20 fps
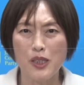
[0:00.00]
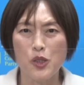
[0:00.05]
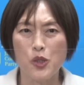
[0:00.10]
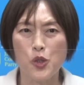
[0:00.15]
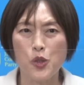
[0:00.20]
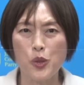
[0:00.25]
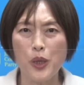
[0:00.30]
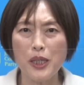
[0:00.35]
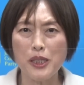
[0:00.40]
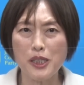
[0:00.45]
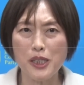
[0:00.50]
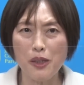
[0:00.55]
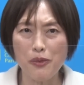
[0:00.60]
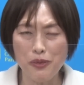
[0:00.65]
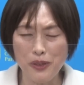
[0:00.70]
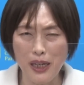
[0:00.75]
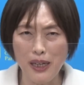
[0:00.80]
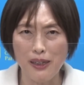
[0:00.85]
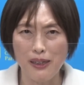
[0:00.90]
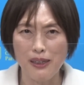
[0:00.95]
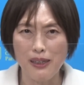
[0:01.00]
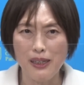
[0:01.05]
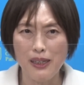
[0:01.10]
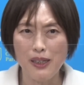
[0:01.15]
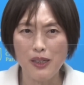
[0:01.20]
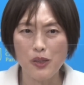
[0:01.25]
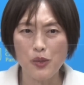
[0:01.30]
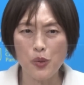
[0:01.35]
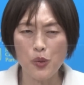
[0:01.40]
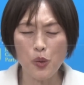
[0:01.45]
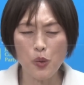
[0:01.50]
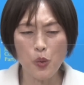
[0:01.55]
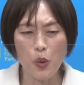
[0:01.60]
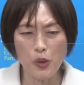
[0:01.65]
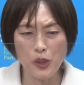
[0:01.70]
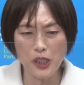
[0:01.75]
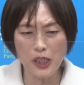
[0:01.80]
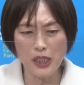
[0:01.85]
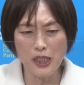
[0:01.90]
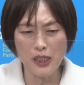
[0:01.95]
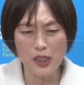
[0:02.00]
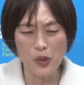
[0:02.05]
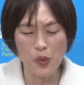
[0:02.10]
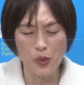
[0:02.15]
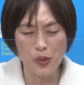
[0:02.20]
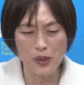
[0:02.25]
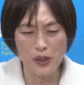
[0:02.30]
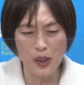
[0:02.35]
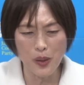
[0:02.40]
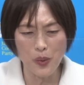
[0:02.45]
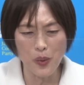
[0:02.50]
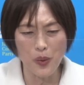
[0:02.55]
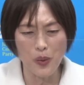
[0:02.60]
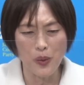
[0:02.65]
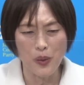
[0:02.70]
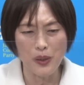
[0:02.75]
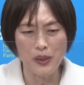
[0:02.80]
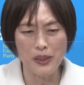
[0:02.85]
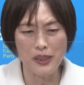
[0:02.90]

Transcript: 受益者負担その個人にとっての